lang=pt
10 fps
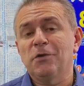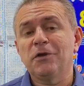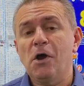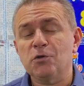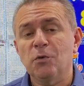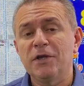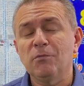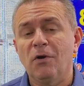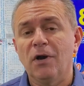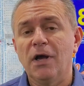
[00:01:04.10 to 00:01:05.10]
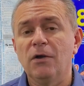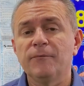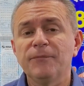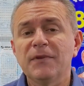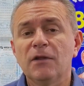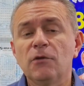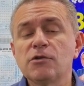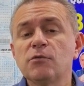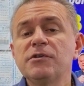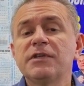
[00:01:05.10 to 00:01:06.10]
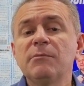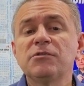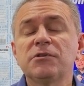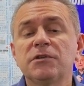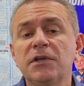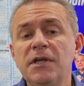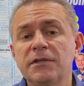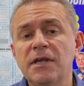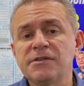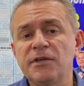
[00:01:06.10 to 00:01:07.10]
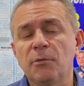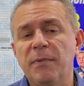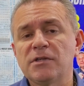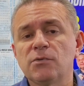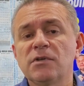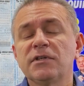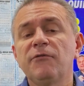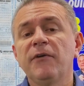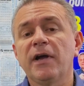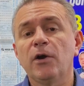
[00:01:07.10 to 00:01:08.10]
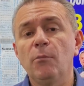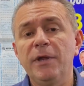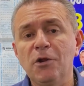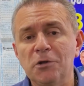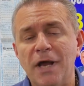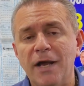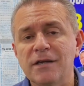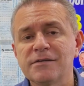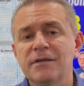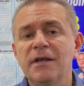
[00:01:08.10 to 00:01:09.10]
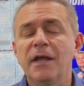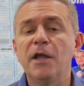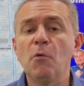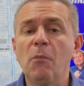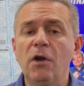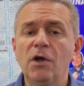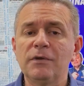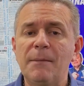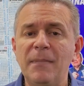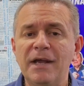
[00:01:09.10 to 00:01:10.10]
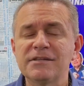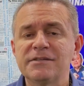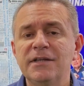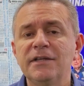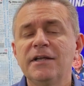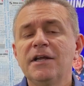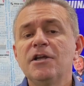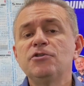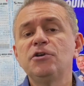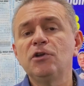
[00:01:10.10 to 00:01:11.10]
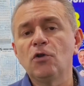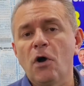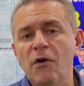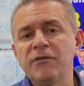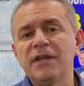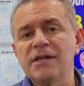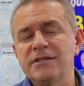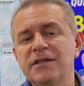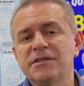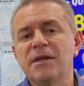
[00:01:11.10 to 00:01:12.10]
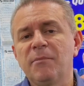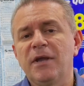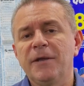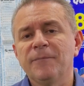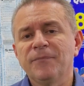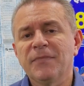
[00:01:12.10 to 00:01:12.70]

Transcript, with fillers: Aldeota, o Rei do Bolão, nós conhecemos 35 pessoas que ficaram milionárias em um bolão da Mega Sena de nove dezenas também.